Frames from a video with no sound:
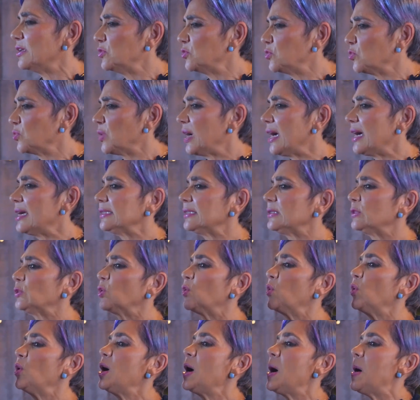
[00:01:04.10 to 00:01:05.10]
en su
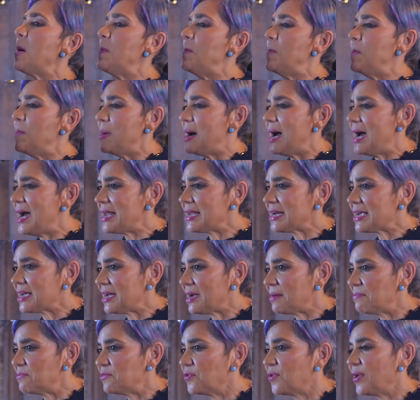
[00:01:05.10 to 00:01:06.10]
caso,
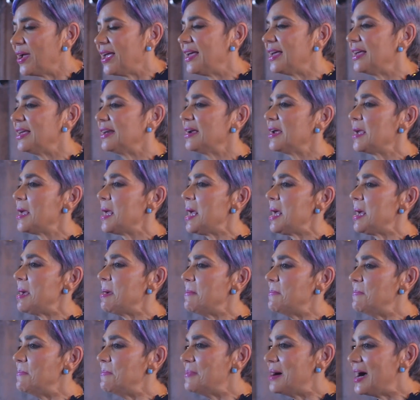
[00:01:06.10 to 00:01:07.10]
marca mujer,
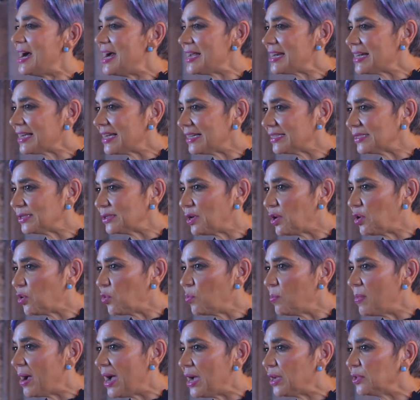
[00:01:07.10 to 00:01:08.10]
marca ser
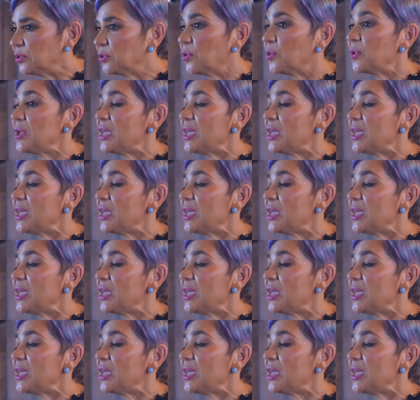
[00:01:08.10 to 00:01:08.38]
humano.